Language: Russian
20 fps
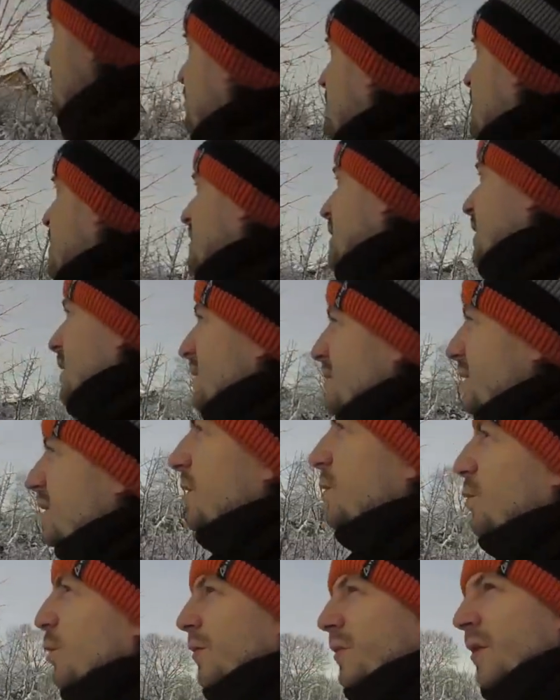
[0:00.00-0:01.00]
понравился
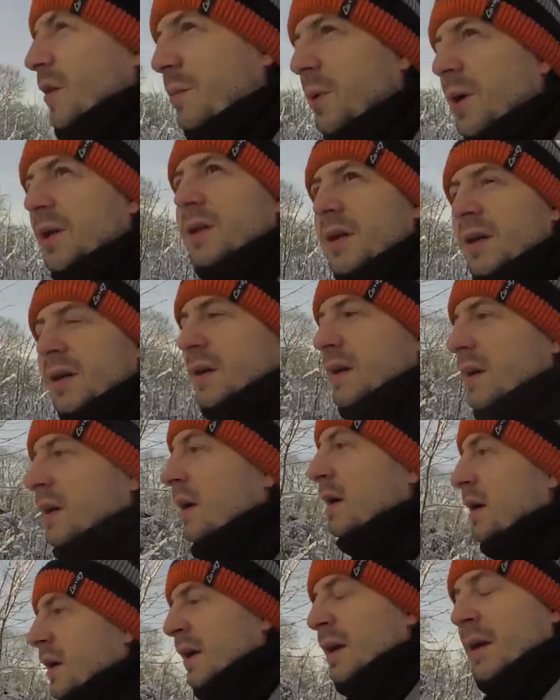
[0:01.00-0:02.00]
такой формат,
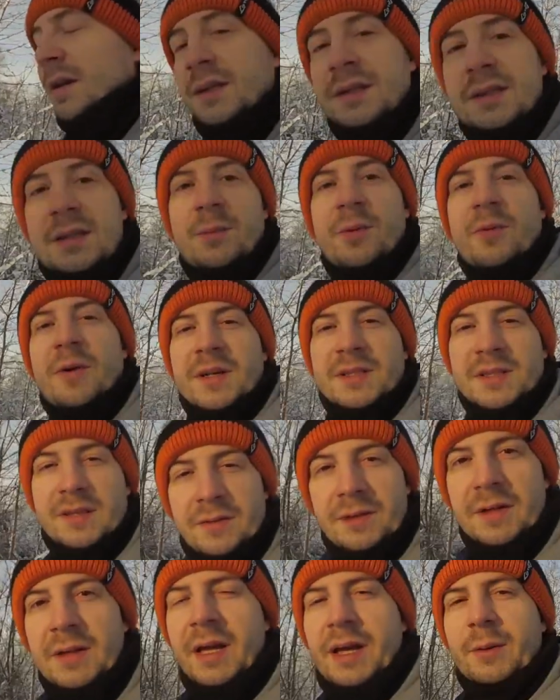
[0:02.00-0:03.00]
не забывай
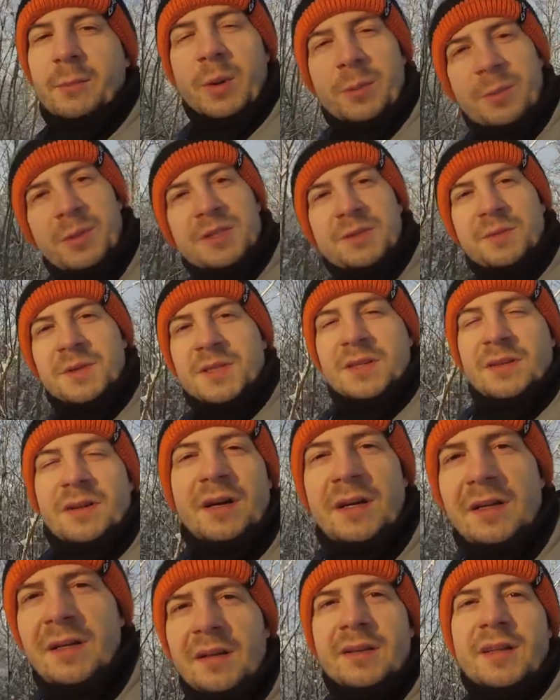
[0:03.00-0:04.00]
ставить лайк, подписываться
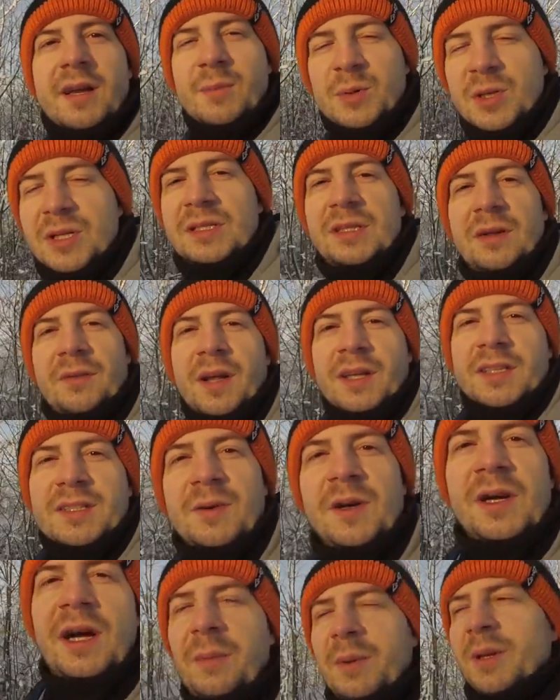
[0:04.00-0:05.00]
на канал, там же оставлять
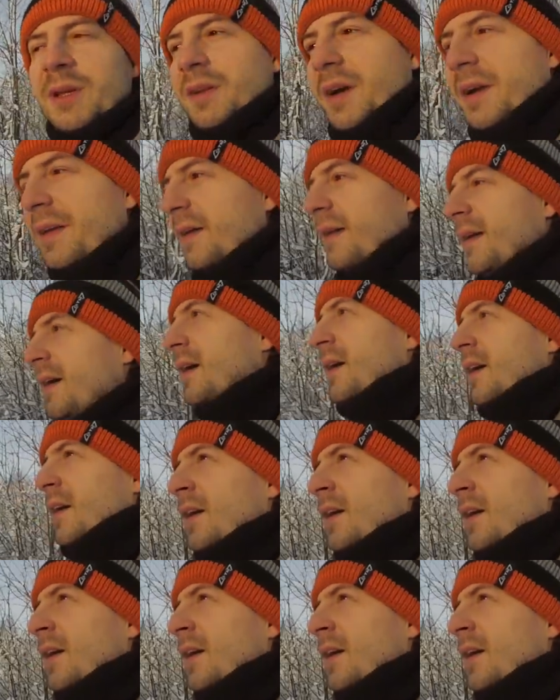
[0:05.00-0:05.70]
свои комментарии.